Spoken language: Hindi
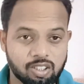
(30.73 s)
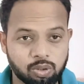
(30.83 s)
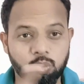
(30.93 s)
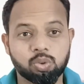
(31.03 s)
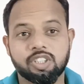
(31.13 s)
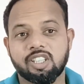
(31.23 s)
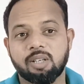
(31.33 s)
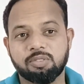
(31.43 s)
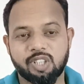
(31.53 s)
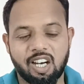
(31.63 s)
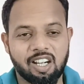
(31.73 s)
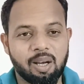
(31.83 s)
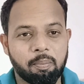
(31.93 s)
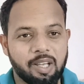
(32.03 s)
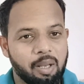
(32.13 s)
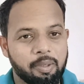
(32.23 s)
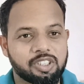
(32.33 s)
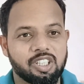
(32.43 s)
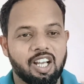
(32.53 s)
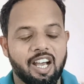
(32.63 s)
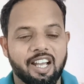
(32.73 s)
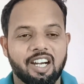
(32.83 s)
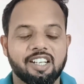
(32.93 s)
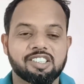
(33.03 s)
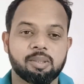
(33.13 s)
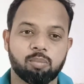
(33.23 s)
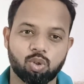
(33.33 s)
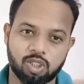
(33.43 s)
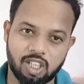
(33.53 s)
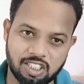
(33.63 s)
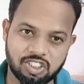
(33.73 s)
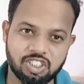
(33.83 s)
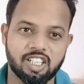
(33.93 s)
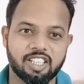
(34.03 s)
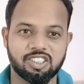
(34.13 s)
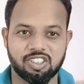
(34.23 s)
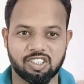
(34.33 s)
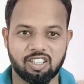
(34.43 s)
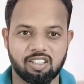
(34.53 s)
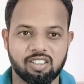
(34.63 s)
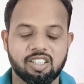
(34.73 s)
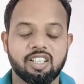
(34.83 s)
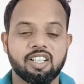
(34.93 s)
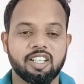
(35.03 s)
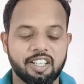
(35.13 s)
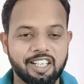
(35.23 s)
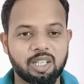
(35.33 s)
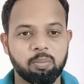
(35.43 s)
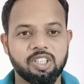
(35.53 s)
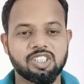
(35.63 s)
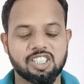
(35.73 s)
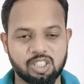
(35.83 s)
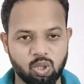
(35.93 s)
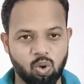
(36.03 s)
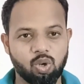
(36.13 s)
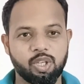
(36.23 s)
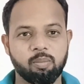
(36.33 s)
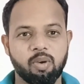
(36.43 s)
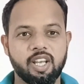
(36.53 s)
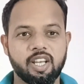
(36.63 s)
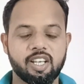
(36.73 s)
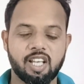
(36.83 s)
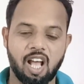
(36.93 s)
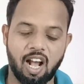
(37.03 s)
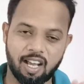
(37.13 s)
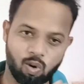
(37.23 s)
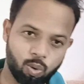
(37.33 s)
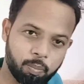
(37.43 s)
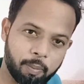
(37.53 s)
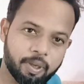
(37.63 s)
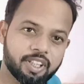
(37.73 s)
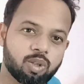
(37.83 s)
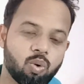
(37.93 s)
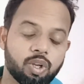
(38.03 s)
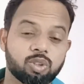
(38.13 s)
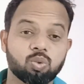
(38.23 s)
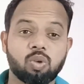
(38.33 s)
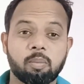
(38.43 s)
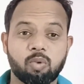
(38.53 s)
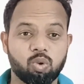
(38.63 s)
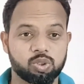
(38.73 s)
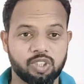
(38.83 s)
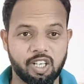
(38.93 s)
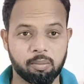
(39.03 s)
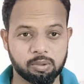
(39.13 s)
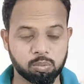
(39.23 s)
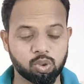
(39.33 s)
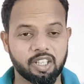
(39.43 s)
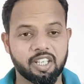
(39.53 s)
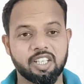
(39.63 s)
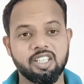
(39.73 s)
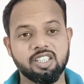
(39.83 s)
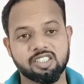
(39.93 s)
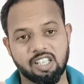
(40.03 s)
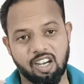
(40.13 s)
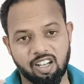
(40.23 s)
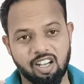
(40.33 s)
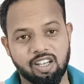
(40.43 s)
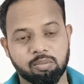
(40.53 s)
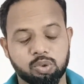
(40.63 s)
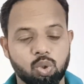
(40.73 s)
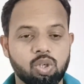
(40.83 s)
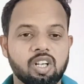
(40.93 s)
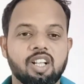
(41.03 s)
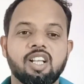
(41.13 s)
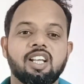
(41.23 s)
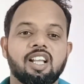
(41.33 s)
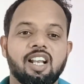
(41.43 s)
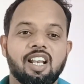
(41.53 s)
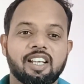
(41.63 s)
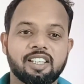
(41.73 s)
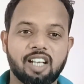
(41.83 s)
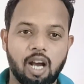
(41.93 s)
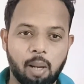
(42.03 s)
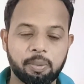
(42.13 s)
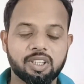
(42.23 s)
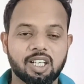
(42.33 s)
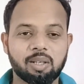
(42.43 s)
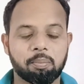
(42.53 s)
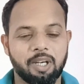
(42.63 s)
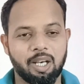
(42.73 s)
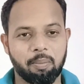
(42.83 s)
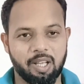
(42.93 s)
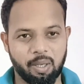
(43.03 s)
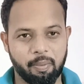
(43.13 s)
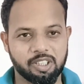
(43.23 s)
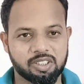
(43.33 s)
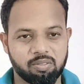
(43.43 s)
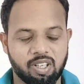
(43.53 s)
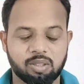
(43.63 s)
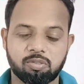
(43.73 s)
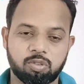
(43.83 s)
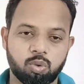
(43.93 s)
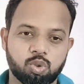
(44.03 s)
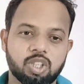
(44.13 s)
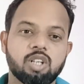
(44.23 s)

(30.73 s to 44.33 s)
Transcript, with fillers: दूसरी तरफ श्रीलंका पहला मैच खेला आयरलैंड से बहुत अच्छी तरह जीता इट मीन्स कि दोनों टीमें अगर ऑन पेपर देखोगे तो आपको ऑस्ट्रेलिया मजबूत लगेगी श्रीलंका कमजोर लेकिन अभी तक पहले पहले मैच के बाद फ्यूचर